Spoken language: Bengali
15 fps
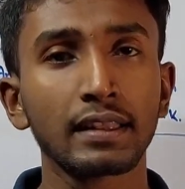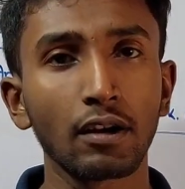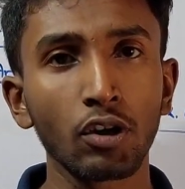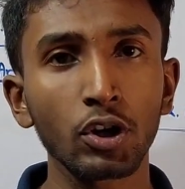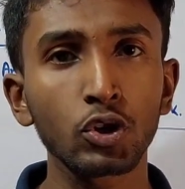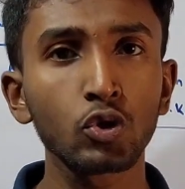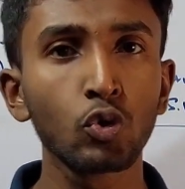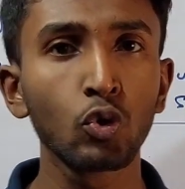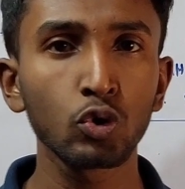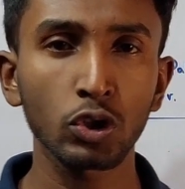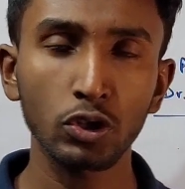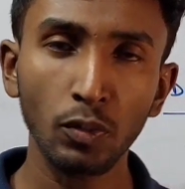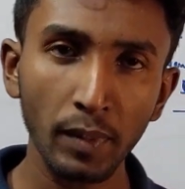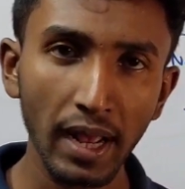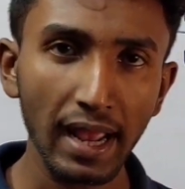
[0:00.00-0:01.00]
তাহলে
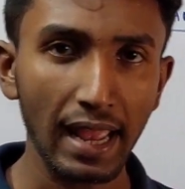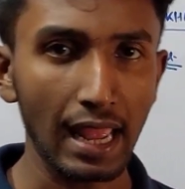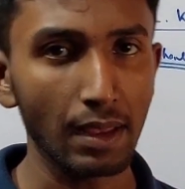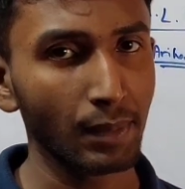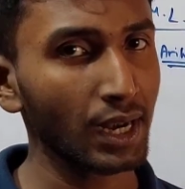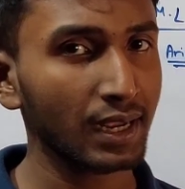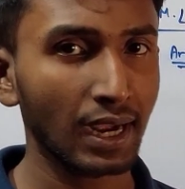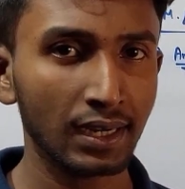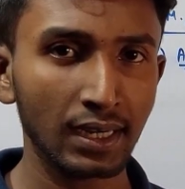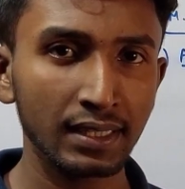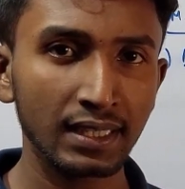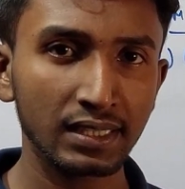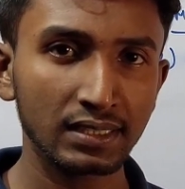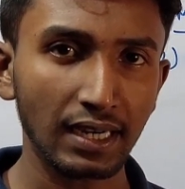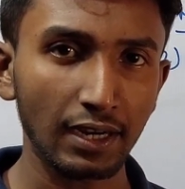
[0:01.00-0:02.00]
শুরুতে তোমরা এম এল খান্না
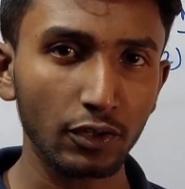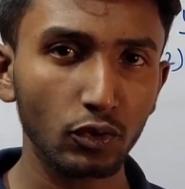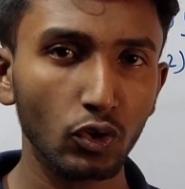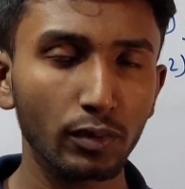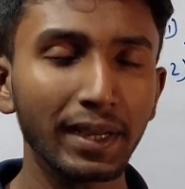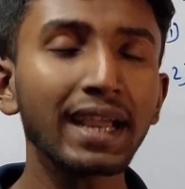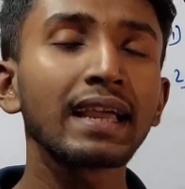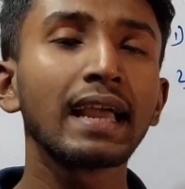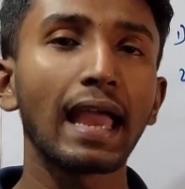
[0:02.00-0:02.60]
দিয়ে স্টার্ট করবে